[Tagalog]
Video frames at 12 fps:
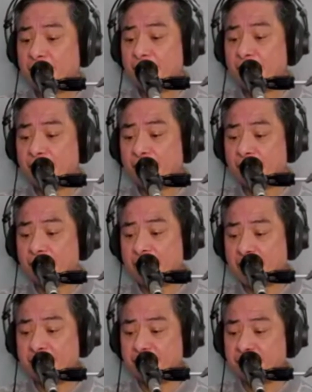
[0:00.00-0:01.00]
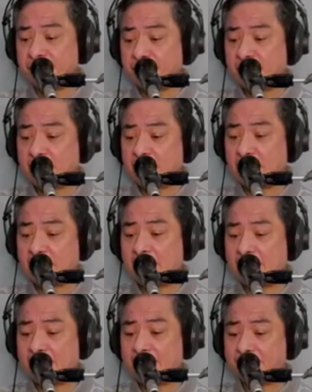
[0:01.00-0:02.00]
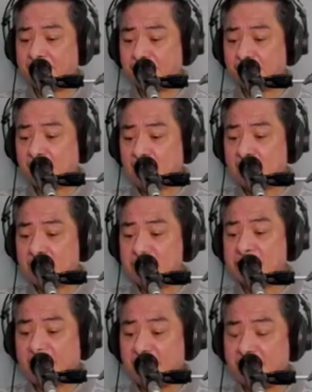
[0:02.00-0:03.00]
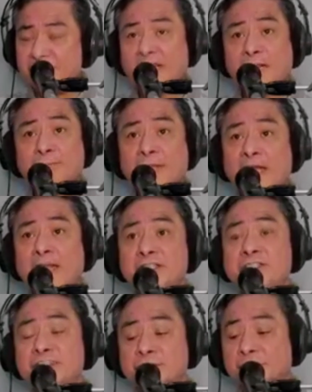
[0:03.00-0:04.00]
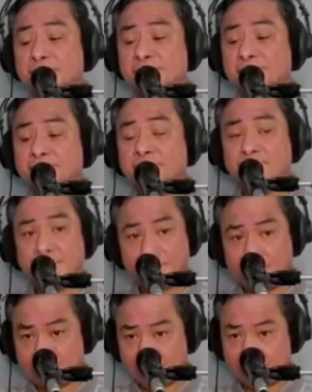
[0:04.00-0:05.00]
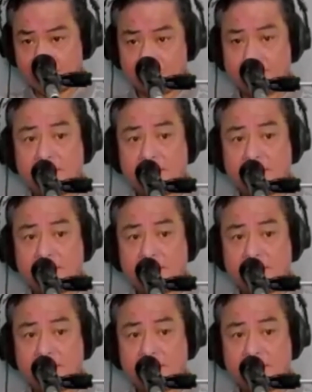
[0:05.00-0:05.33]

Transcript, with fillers: Oh, ngayon, uh, sa interpellation, yung